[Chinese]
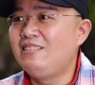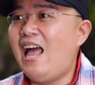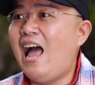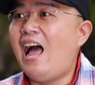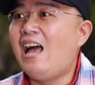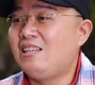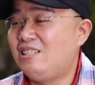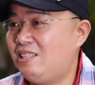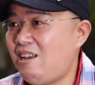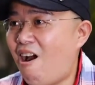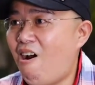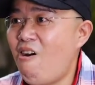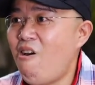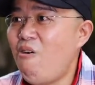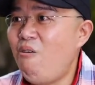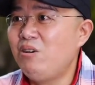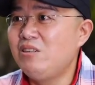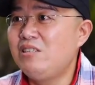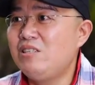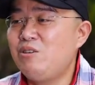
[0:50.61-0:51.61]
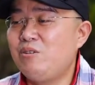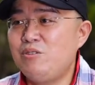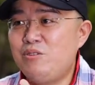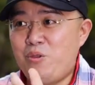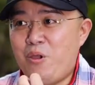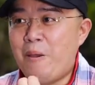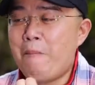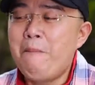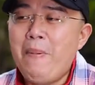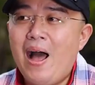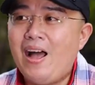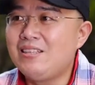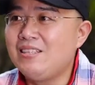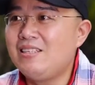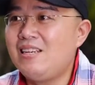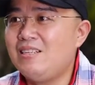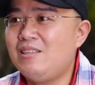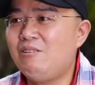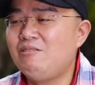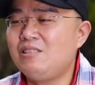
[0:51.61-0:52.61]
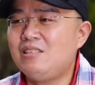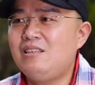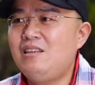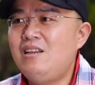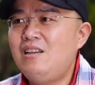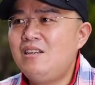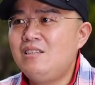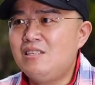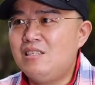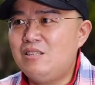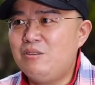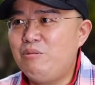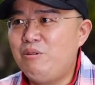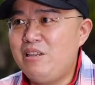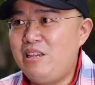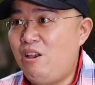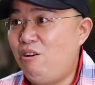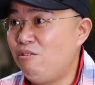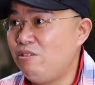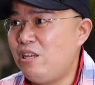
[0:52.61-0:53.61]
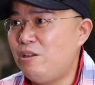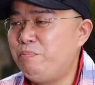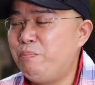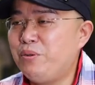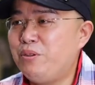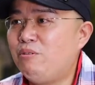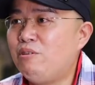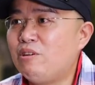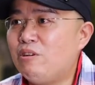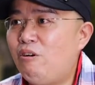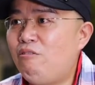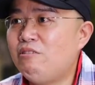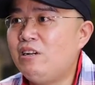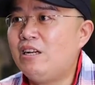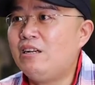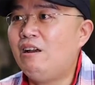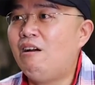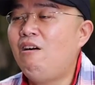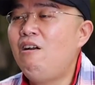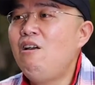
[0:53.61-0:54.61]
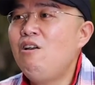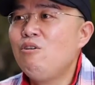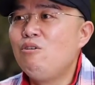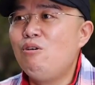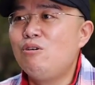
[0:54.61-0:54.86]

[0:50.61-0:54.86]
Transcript: 大小，或是说圆胖这些东西，似乎也有一些不同的功能了。